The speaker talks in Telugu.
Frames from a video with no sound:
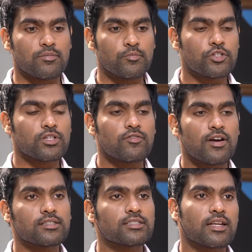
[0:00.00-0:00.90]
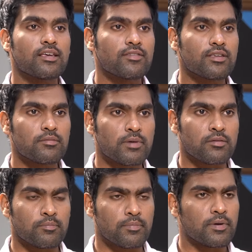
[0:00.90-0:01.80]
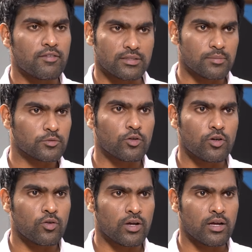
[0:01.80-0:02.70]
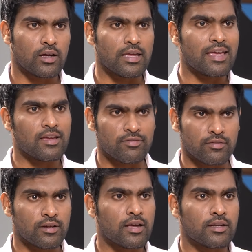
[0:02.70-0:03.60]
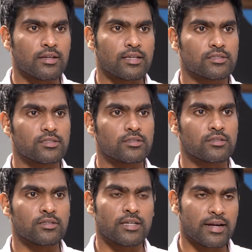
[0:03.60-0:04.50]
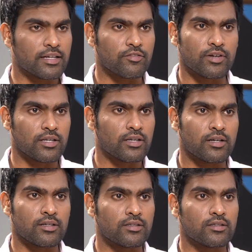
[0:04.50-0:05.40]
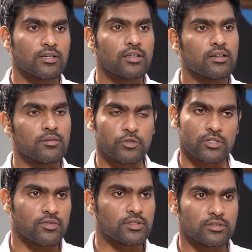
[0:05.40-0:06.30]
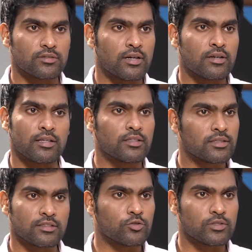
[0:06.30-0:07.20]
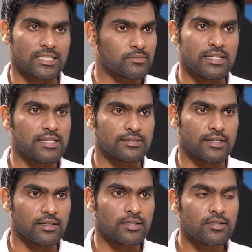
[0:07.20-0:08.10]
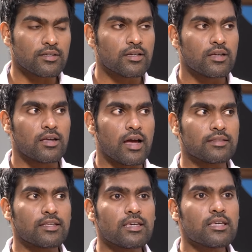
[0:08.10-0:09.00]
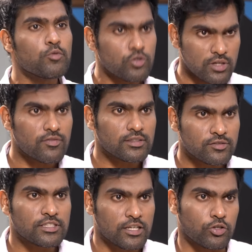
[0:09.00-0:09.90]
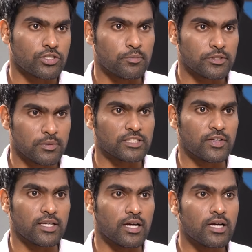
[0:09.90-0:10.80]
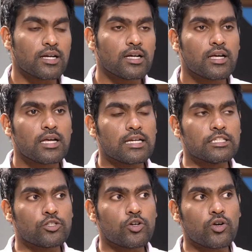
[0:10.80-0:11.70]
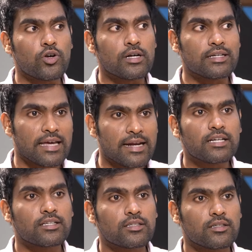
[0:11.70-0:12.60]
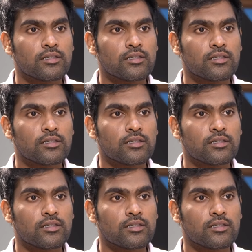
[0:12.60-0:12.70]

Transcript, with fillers: మ్యూచువల్ ఫండ్స్ అనేవి మన ప్రీవియస్ ఎపిసోడ్లో ఒక ఏఎఫ్ కానీ నెక్స్ట్ డైరెక్ట్ ఈక్విటీ అండ్ మ్యూచువల్ ఫండ్స్ అండ్ అదర్ థింగ్స్ గురించి ఎక్స్ప్లెయిన్ చేశారు కదా అయితే ఈ మ్యూచువల్ ఫండ్స్ విషయానికి వచ్చినప్పుడు స్పెసిఫిక్గా ఇందులో డైరెక్ట్